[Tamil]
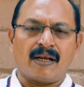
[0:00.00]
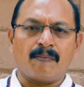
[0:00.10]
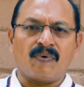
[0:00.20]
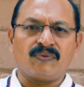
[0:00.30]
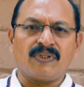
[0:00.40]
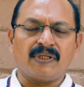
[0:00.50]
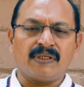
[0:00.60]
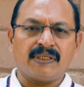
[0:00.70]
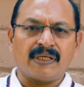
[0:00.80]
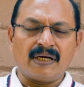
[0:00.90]
நம்ம வந்து
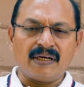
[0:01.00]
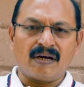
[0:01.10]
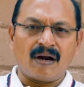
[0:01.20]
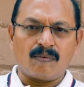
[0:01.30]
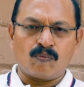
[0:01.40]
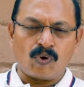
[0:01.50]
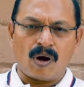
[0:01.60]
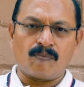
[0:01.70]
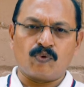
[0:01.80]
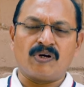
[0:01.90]
இரண்டு நாள்
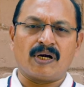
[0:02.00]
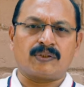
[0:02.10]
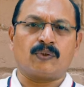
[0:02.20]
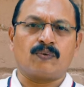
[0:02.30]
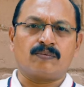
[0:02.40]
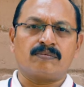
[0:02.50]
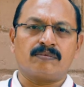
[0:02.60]
முகாம் ஒன்று நடத்துகிறோம்